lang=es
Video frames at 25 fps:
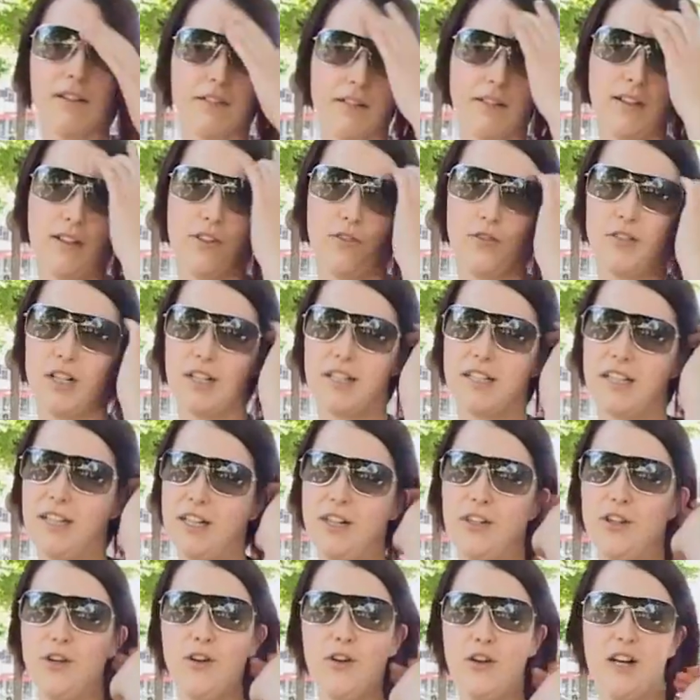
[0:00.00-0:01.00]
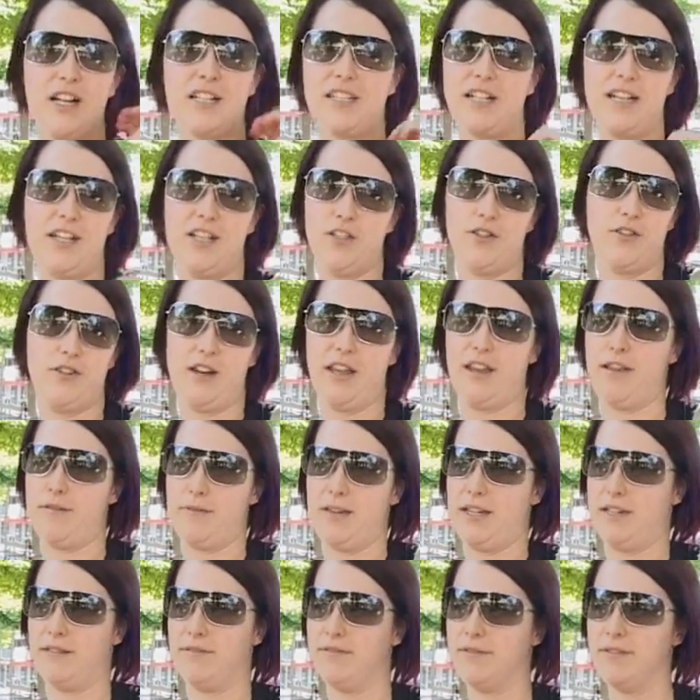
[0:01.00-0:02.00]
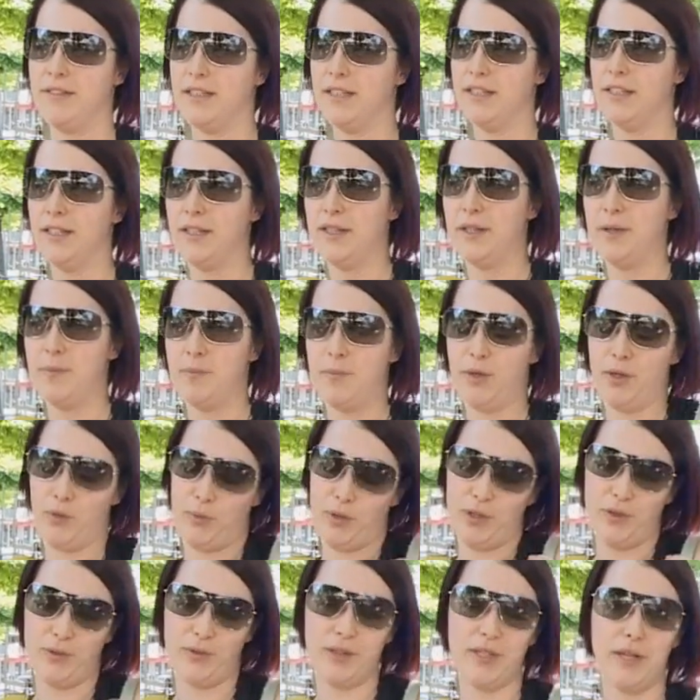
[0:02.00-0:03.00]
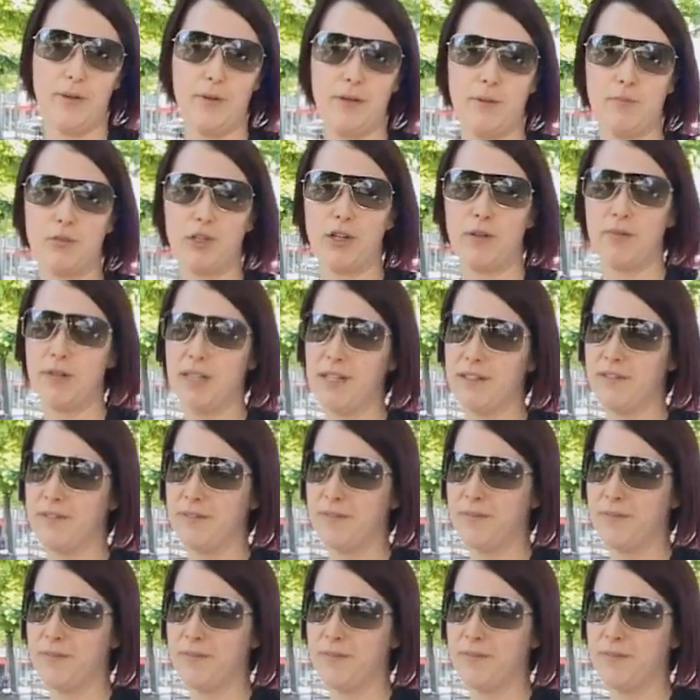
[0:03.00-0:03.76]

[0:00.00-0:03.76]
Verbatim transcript: Hay cosas que no las han hecho nada bien. Pero bueno, ya veremos a ver.